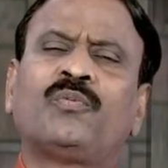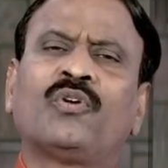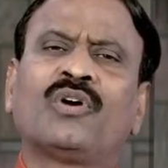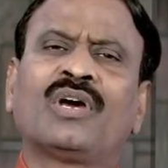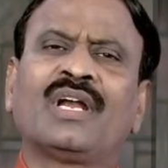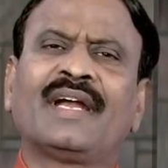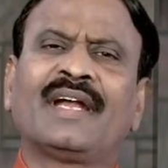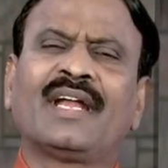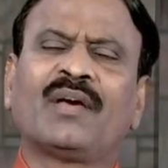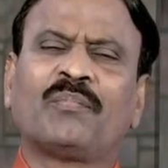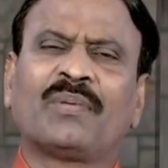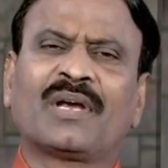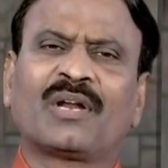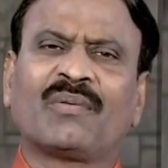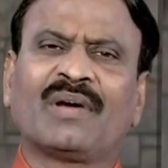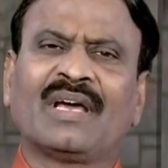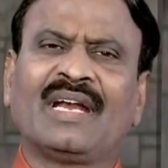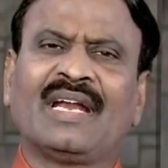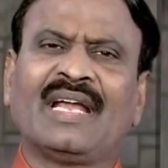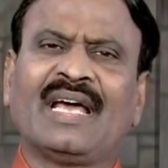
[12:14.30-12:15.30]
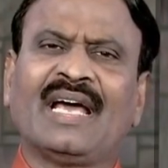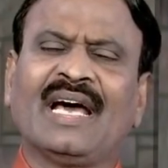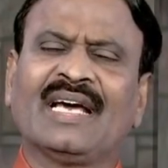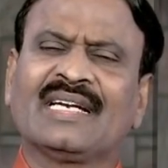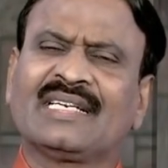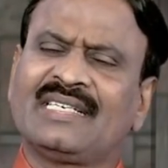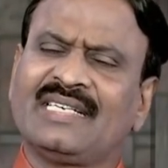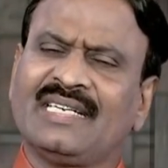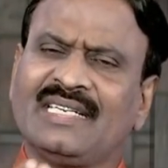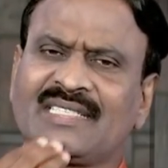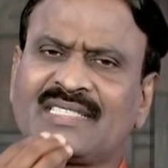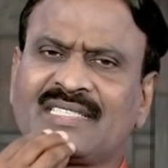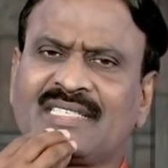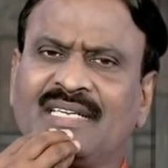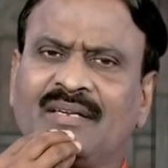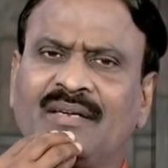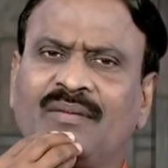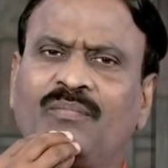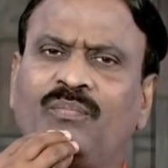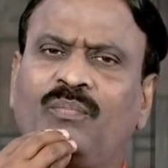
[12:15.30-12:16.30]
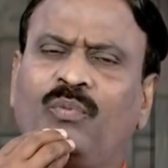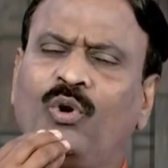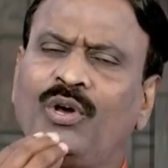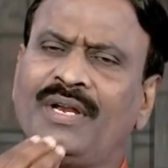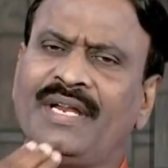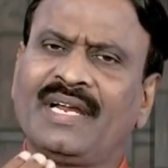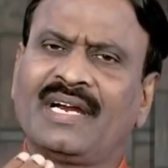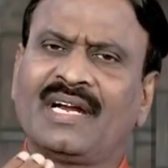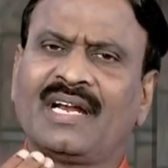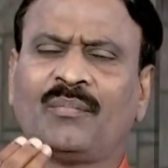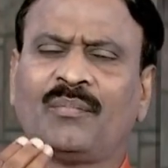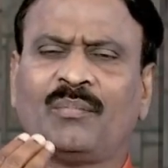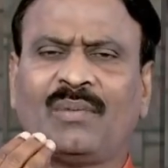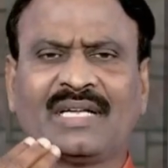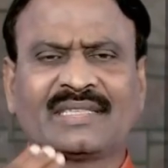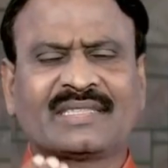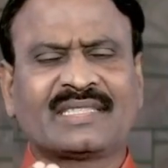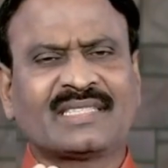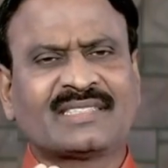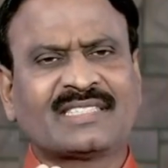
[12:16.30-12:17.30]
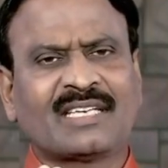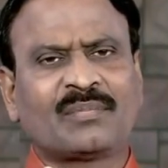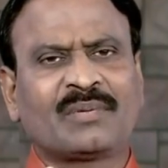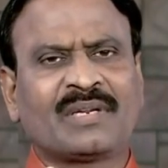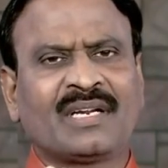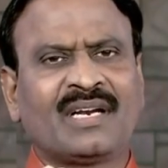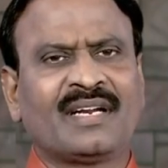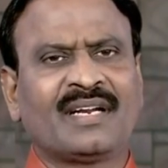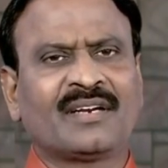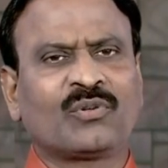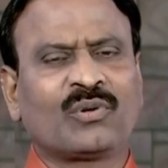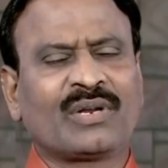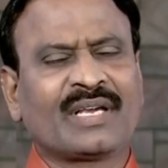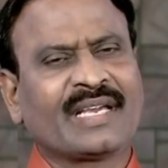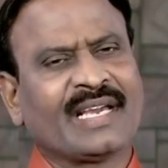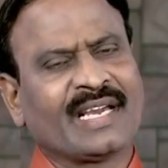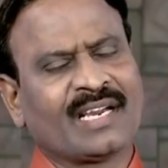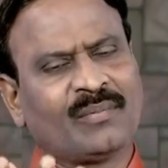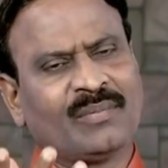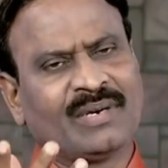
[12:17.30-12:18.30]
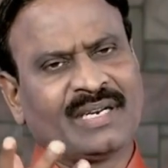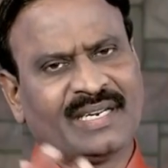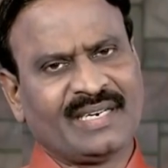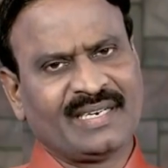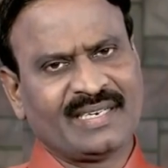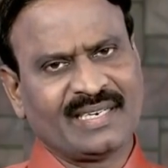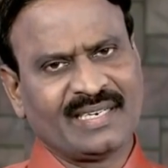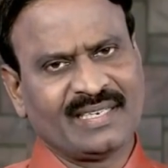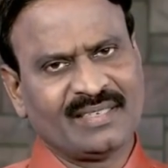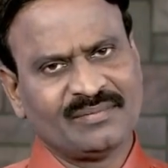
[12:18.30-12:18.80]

போகலைன்னா பரவாயில்ல அட்லீஸ்ட்டு போனீங்களா மாத்திரை சாப்பிட்டீங்களான்னு கூட கேட்க மாட்டேன்றாங்க